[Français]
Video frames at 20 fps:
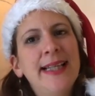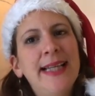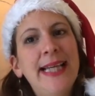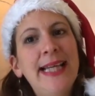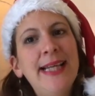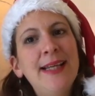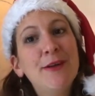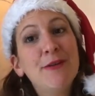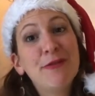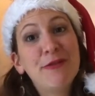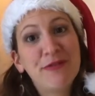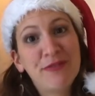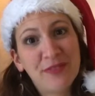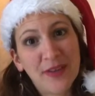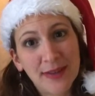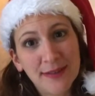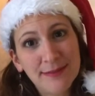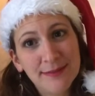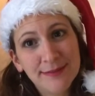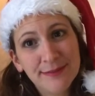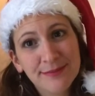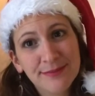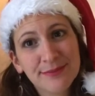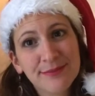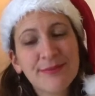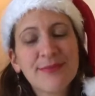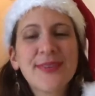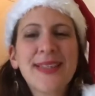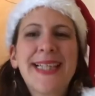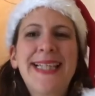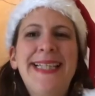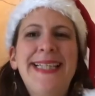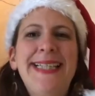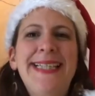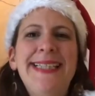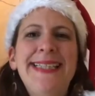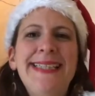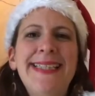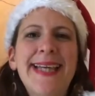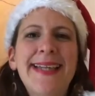Et enfin,
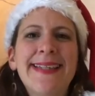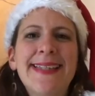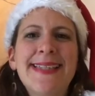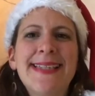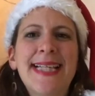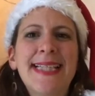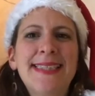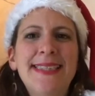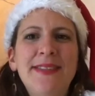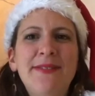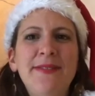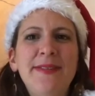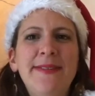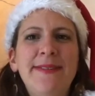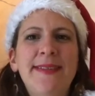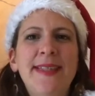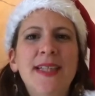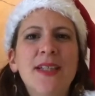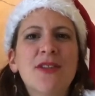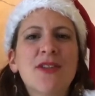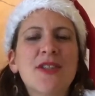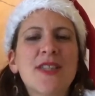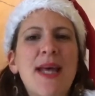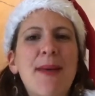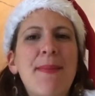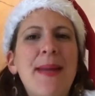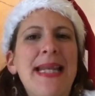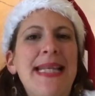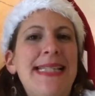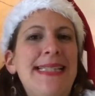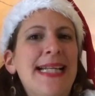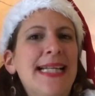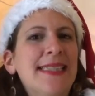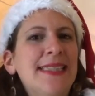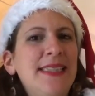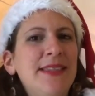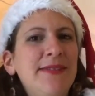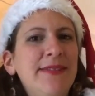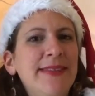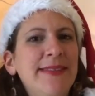il y a des activités que j'appelle les
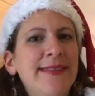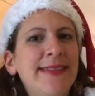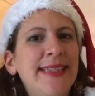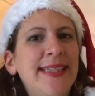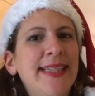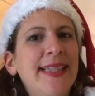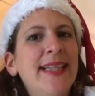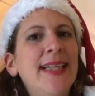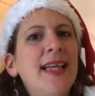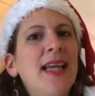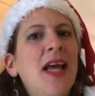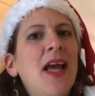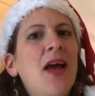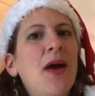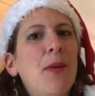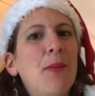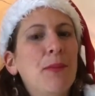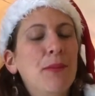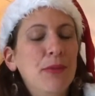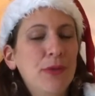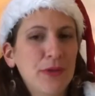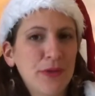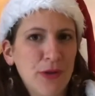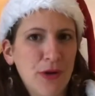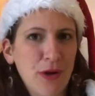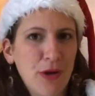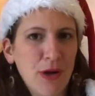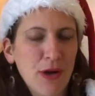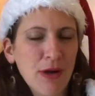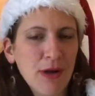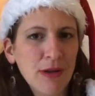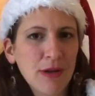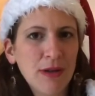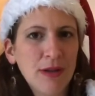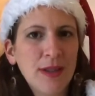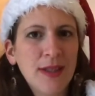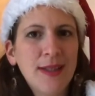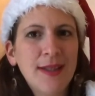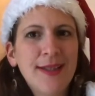activités bonheur.